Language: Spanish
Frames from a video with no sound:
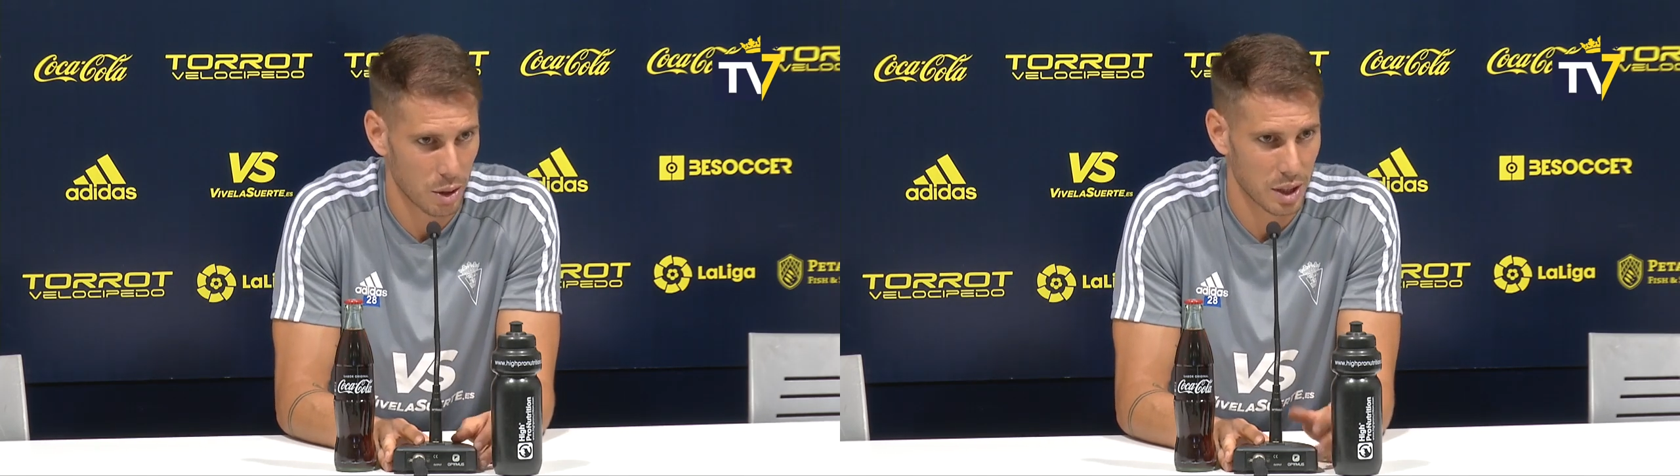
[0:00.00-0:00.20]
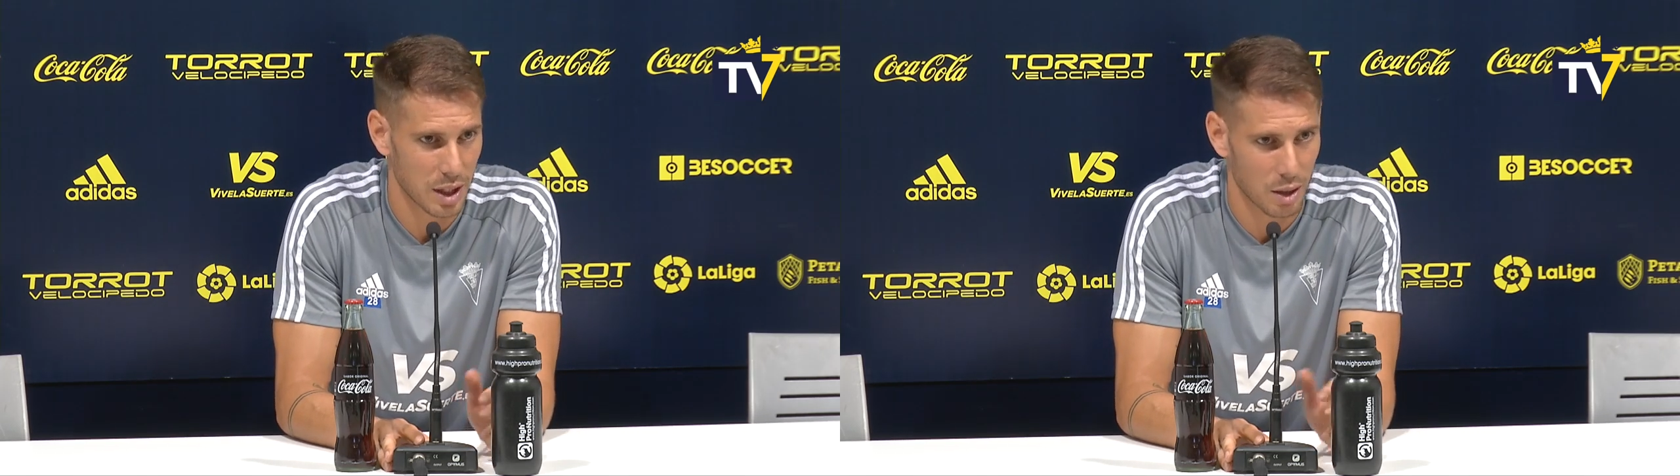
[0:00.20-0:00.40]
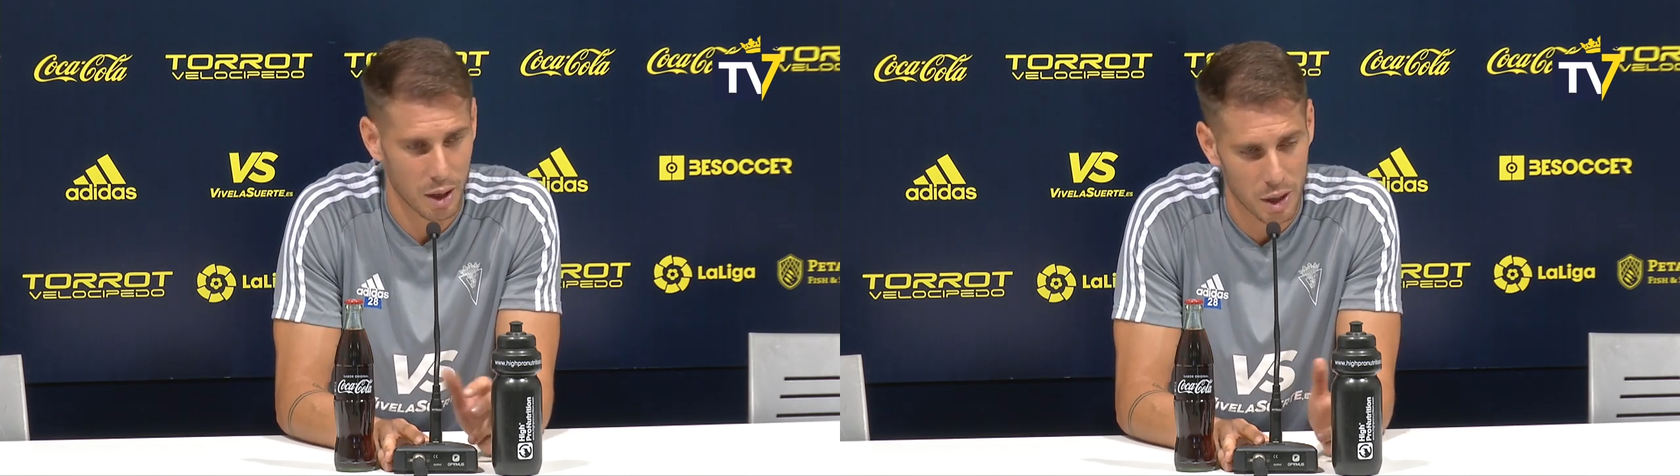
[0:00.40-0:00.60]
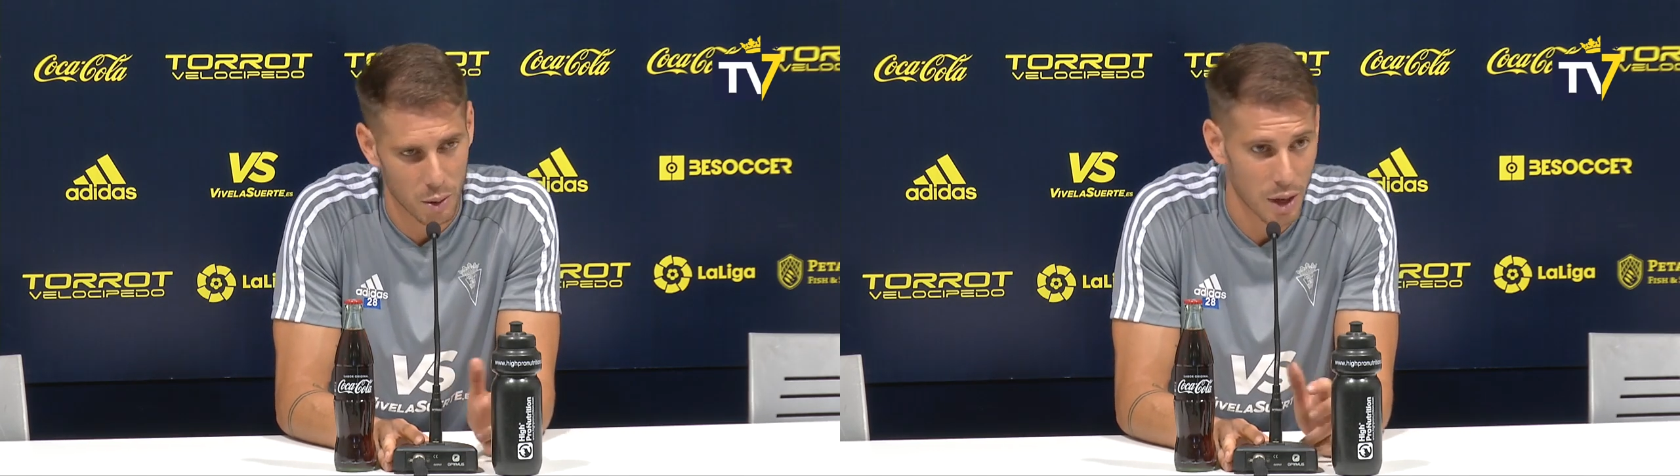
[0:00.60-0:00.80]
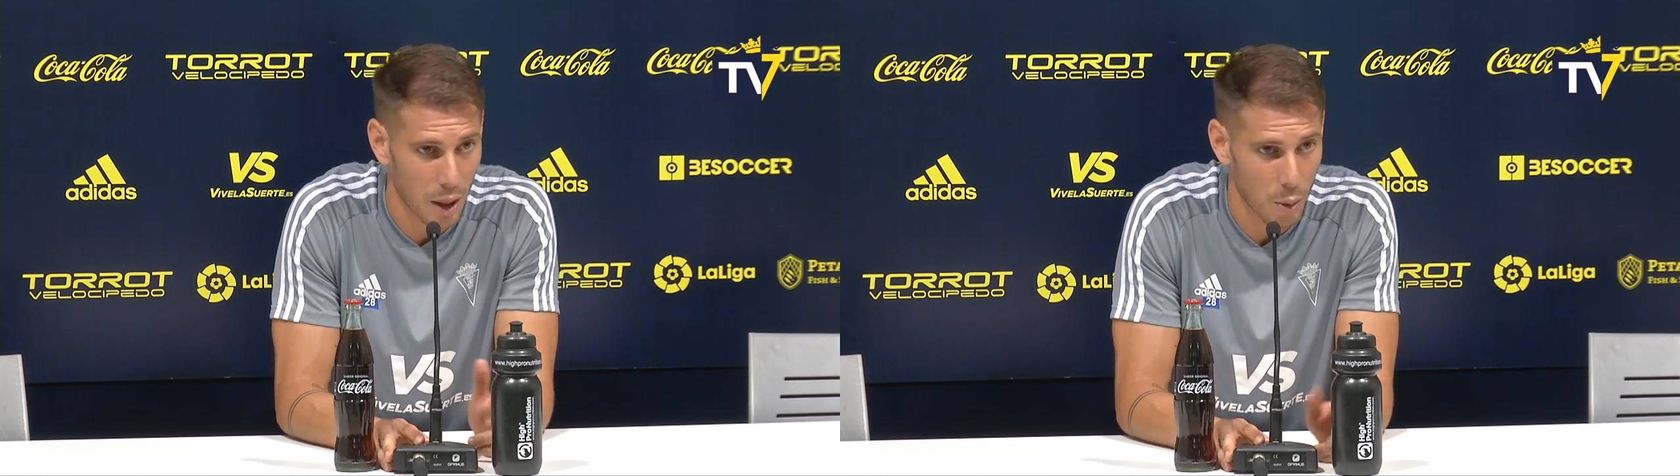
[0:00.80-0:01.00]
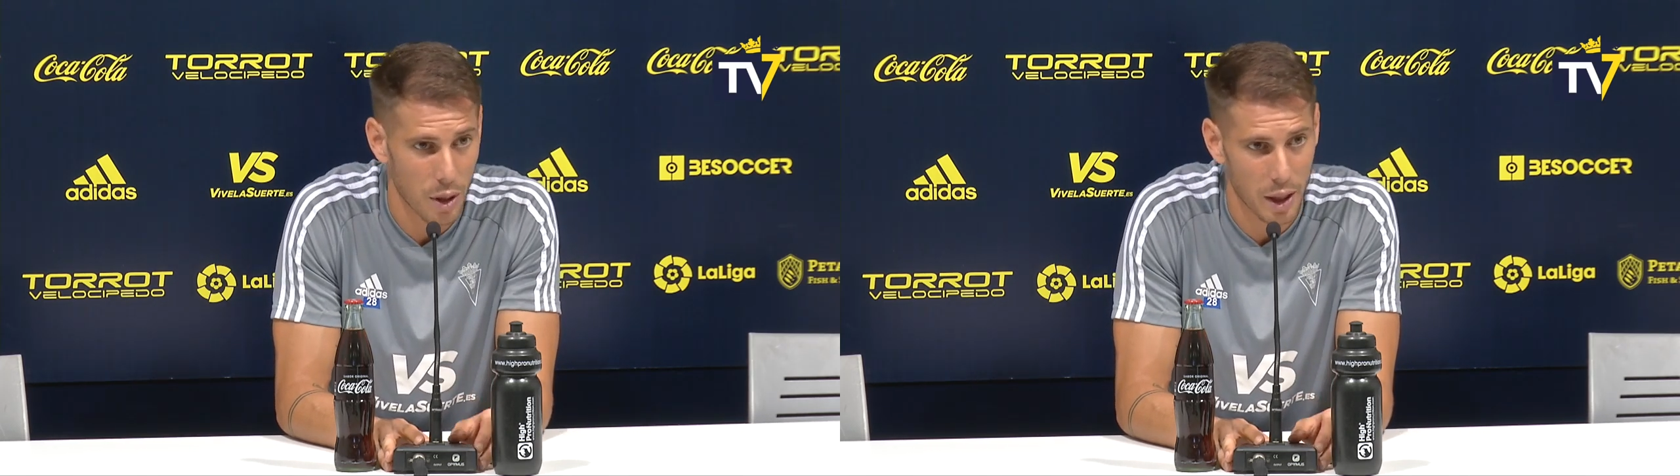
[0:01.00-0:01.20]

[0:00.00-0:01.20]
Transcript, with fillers: Que están ahí con la duda